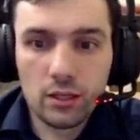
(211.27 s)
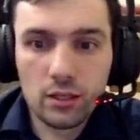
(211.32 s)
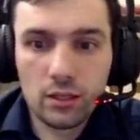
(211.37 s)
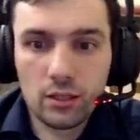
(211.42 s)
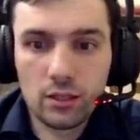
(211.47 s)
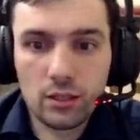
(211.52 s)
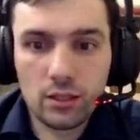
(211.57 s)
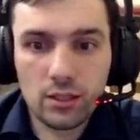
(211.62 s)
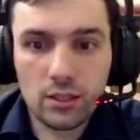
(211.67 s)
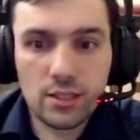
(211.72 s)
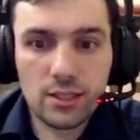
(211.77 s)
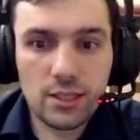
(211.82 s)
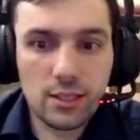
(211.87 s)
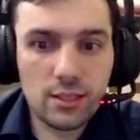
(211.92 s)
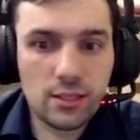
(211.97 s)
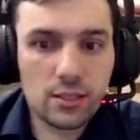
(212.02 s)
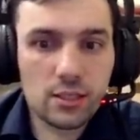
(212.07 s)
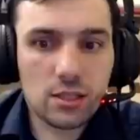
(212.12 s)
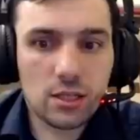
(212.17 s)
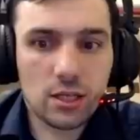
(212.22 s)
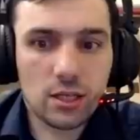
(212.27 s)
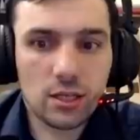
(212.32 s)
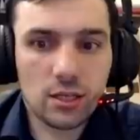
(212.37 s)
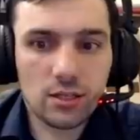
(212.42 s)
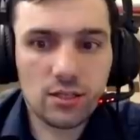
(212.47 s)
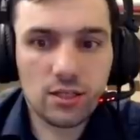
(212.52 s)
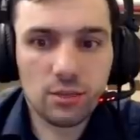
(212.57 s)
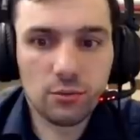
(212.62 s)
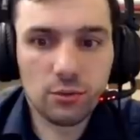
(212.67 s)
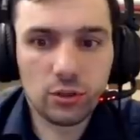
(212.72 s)
А, здесь
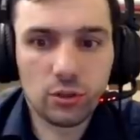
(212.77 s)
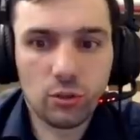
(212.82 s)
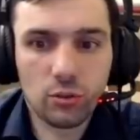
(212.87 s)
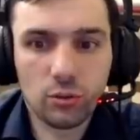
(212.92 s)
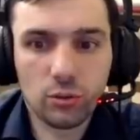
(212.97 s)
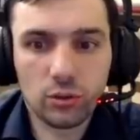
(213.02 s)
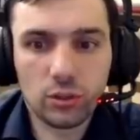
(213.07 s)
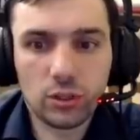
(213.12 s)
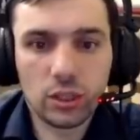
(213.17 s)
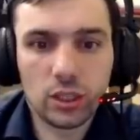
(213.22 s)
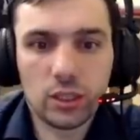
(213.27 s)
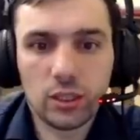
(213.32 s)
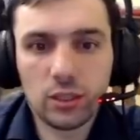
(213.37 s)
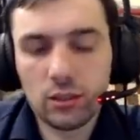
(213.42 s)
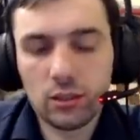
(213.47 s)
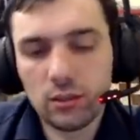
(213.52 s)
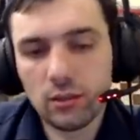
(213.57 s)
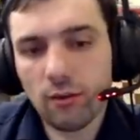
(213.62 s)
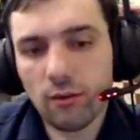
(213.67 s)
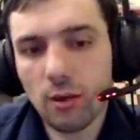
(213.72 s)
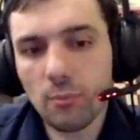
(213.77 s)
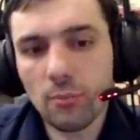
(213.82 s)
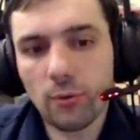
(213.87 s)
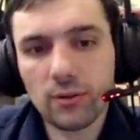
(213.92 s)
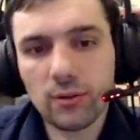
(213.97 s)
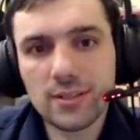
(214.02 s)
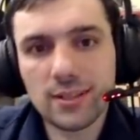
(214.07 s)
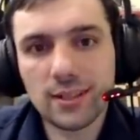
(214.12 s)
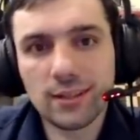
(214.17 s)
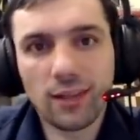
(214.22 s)
делает ход а,
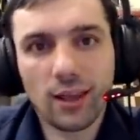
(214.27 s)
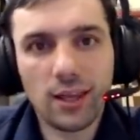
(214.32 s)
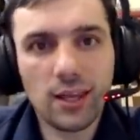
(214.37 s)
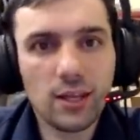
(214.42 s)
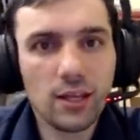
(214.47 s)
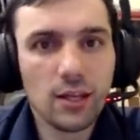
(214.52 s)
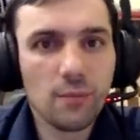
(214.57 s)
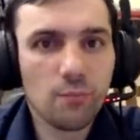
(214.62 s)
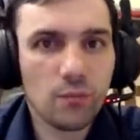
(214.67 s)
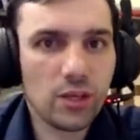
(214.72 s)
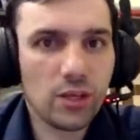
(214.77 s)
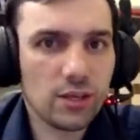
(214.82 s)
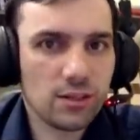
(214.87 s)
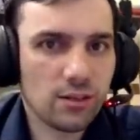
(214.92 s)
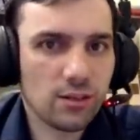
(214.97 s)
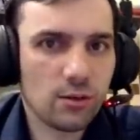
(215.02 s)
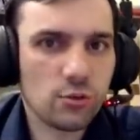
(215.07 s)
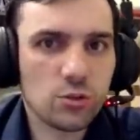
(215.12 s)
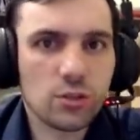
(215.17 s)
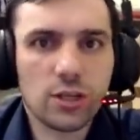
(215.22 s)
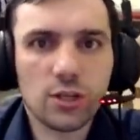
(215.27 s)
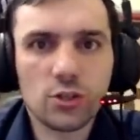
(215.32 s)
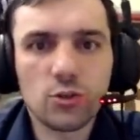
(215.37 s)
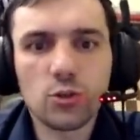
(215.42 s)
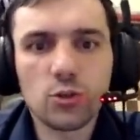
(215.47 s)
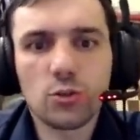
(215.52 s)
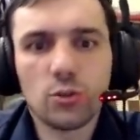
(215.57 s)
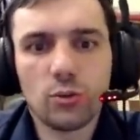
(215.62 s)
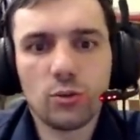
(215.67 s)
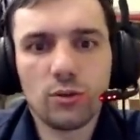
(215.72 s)
рапорт c3. я сразу скажу,
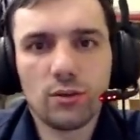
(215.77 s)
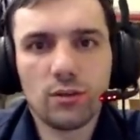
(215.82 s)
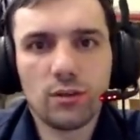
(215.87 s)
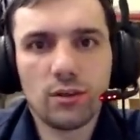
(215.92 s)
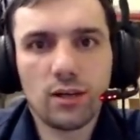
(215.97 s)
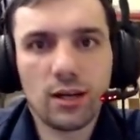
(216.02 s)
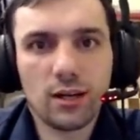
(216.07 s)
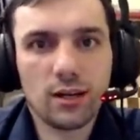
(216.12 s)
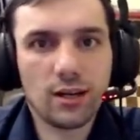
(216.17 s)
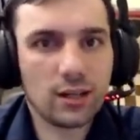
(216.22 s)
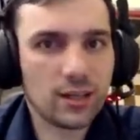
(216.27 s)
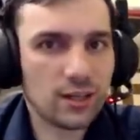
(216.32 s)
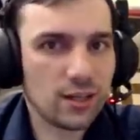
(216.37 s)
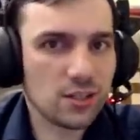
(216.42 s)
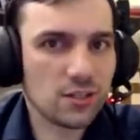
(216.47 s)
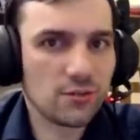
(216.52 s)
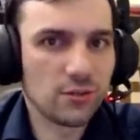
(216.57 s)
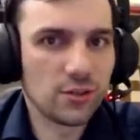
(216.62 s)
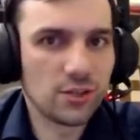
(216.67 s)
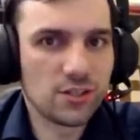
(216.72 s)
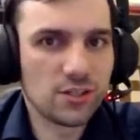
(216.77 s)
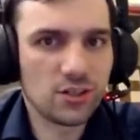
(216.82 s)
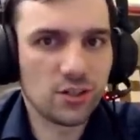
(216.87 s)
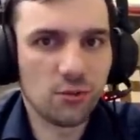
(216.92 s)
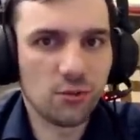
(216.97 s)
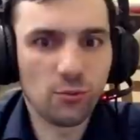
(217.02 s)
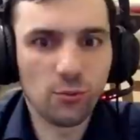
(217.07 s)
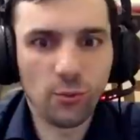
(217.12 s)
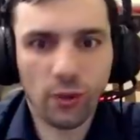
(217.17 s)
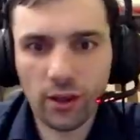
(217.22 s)
что
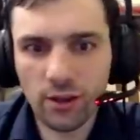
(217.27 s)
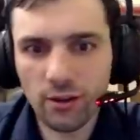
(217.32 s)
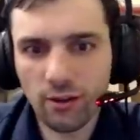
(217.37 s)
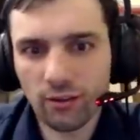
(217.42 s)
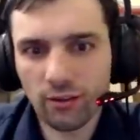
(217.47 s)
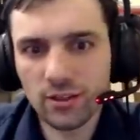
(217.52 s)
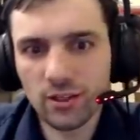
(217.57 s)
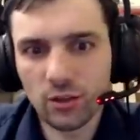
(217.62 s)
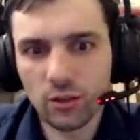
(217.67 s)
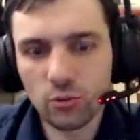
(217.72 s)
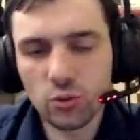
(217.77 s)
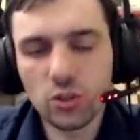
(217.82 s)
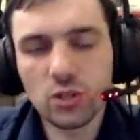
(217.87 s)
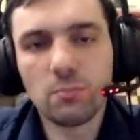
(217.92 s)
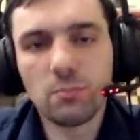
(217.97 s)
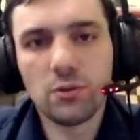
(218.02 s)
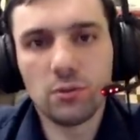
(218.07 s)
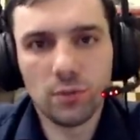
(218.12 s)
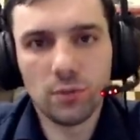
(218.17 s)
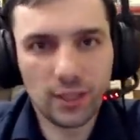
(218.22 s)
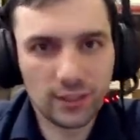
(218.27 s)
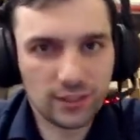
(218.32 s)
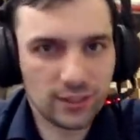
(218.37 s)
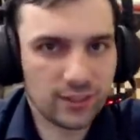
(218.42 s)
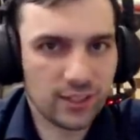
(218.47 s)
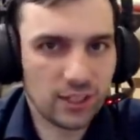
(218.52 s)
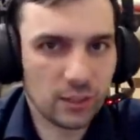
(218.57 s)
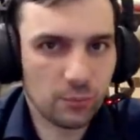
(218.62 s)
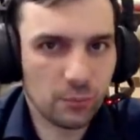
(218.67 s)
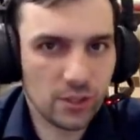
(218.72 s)
Оказывается, у Рихарда уже была
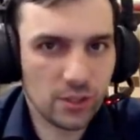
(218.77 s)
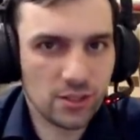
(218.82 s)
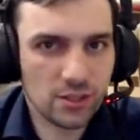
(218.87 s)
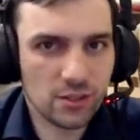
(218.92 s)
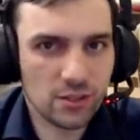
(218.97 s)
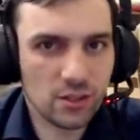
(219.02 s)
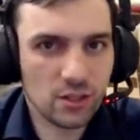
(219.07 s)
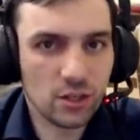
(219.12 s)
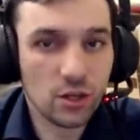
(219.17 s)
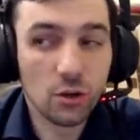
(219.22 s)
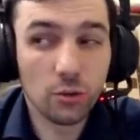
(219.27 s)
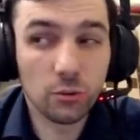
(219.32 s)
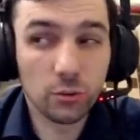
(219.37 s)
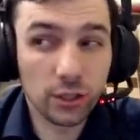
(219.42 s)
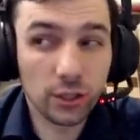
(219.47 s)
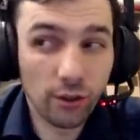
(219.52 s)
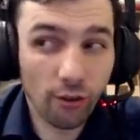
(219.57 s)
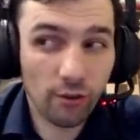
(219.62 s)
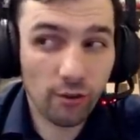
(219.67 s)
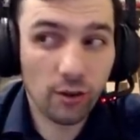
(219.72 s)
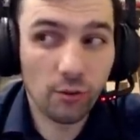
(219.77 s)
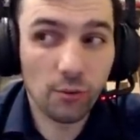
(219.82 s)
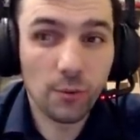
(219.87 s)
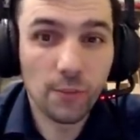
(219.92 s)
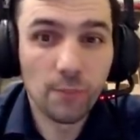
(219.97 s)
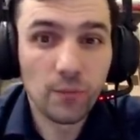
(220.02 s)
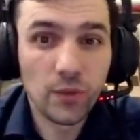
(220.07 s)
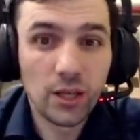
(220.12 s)
такая позиция. Он играл.